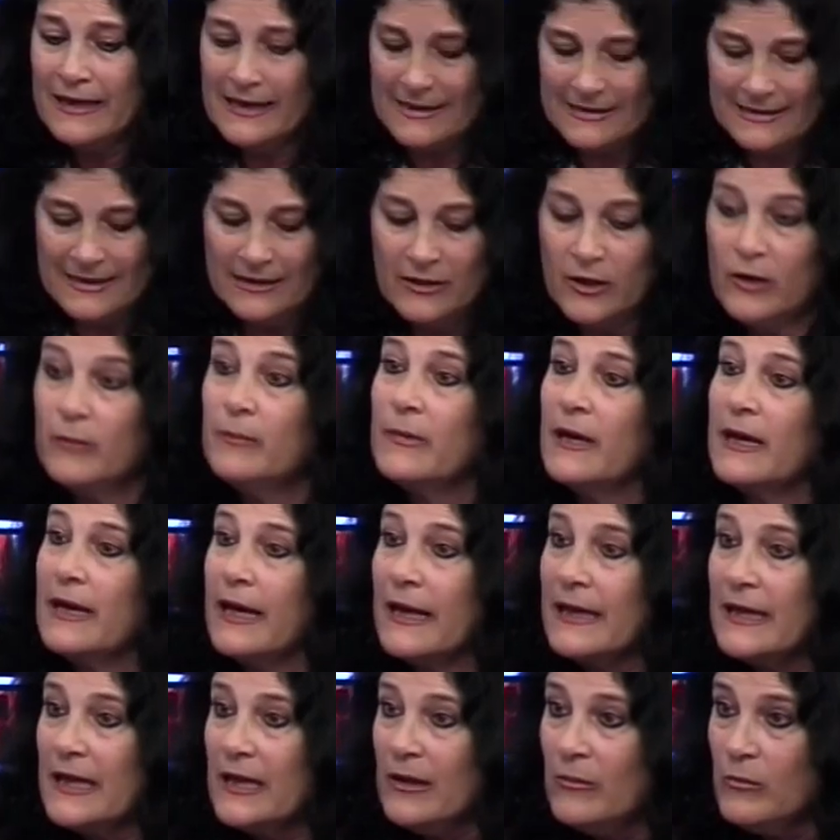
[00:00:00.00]
estén los
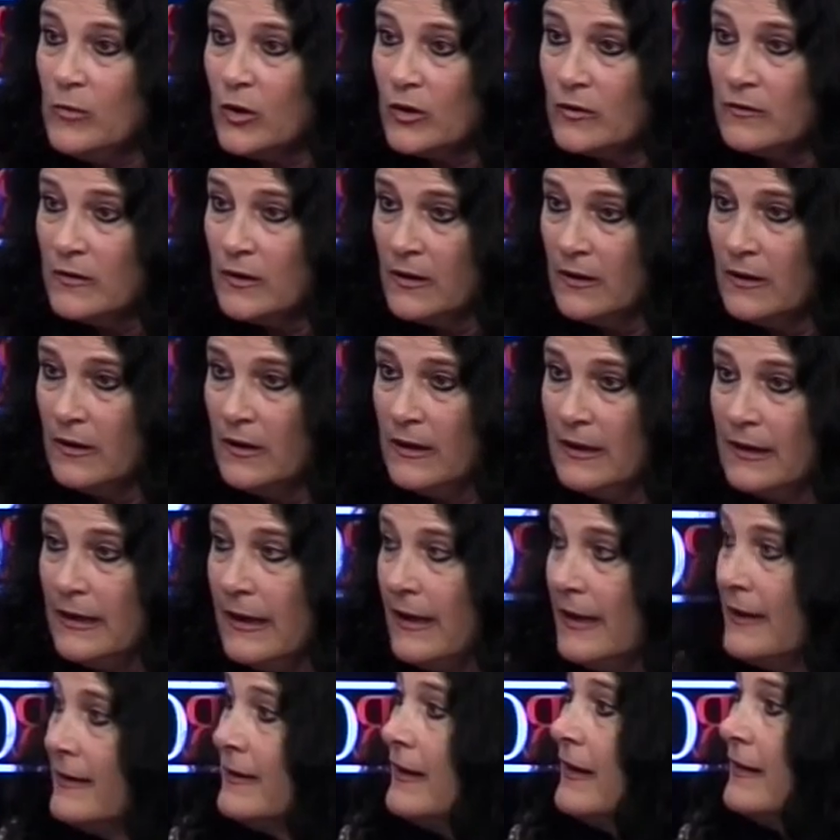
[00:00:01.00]
mecanismos
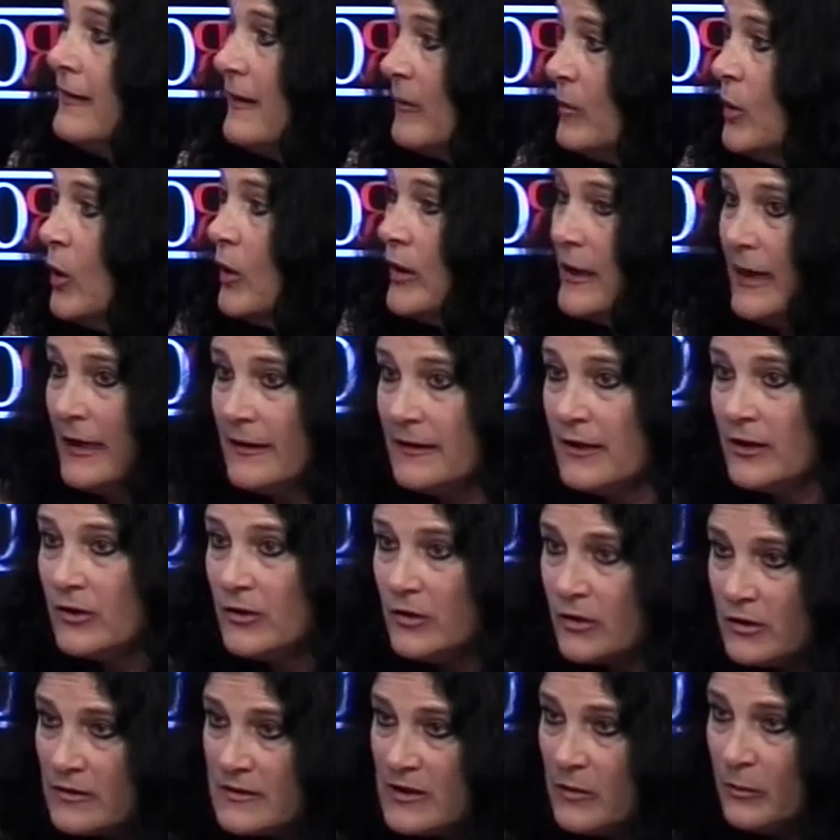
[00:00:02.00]
este, democráticos
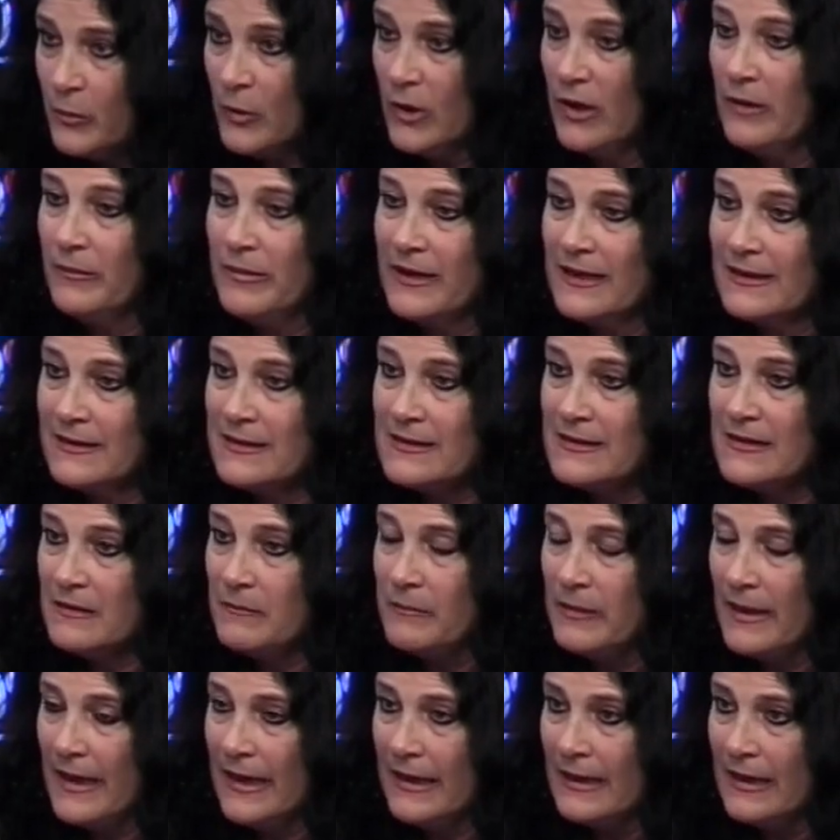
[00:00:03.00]
donde se pueda
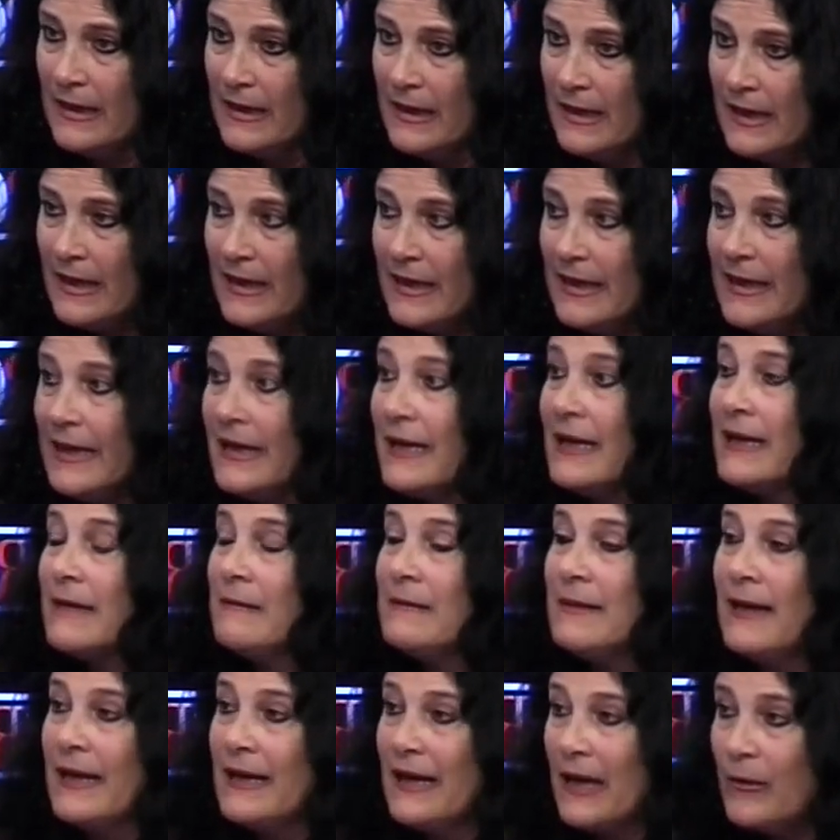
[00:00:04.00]
participar y que
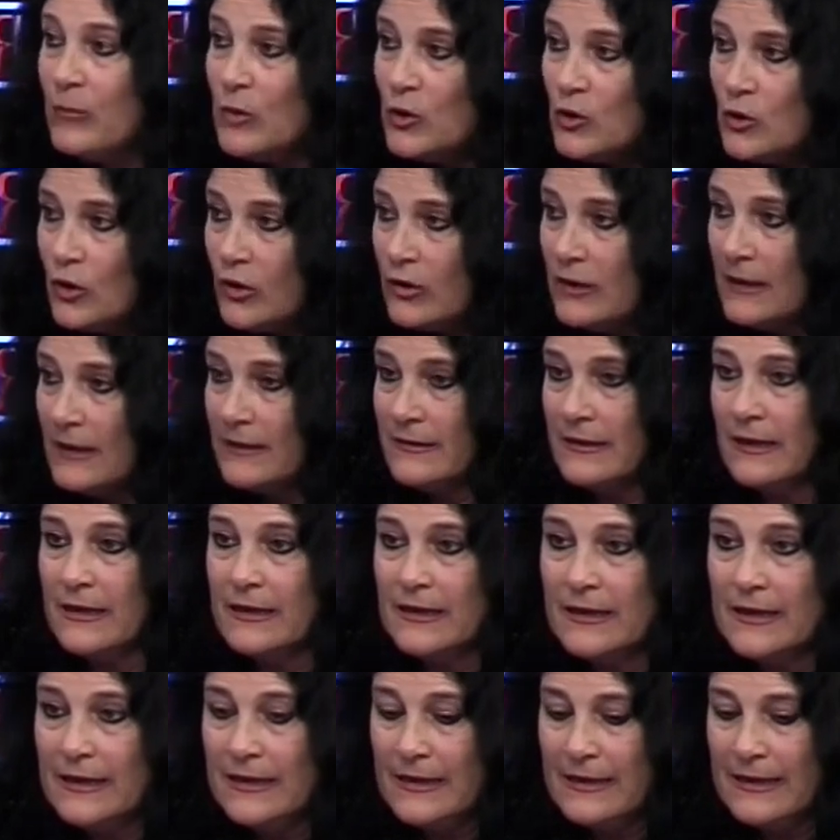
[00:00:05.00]
tengamos toda la
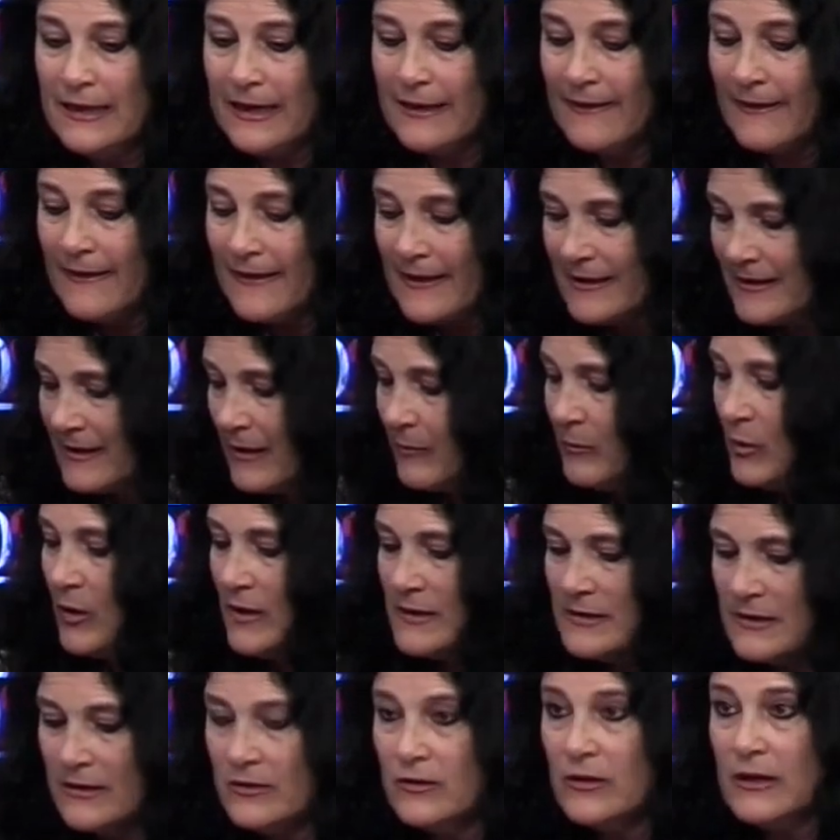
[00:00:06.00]
tranquilidad de que estamos
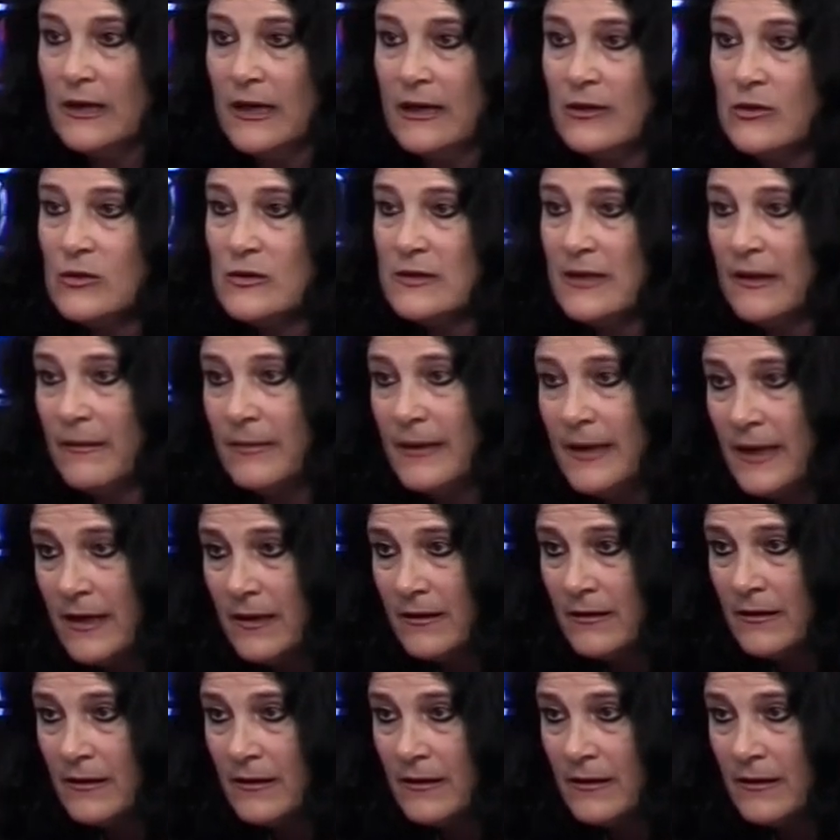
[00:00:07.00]
haciendo las cosas bien.